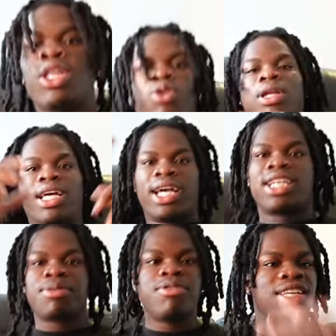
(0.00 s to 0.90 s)
Non les gars,
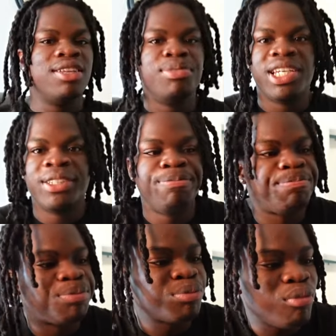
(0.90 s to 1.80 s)
je que vous allez bien.
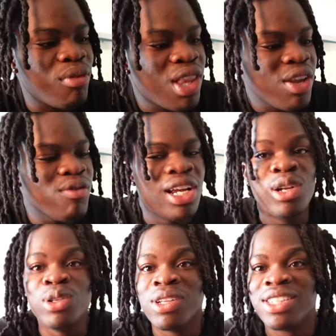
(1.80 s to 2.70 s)
Vous l'avez
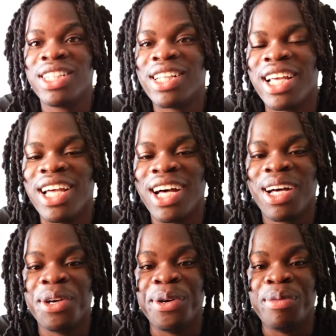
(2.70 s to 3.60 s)
lu dans le titre les
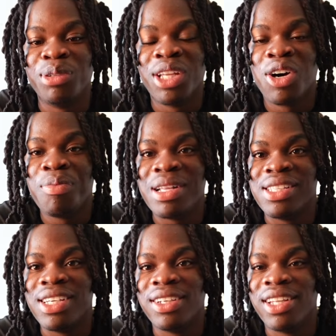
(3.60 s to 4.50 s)
gars, euh, mon daron m'a
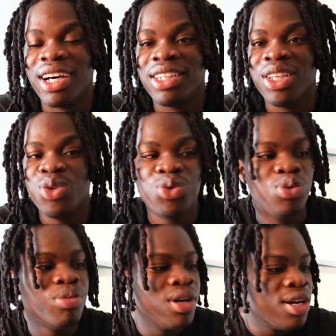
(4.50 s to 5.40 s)
dit euh, d'arrêter YouTube.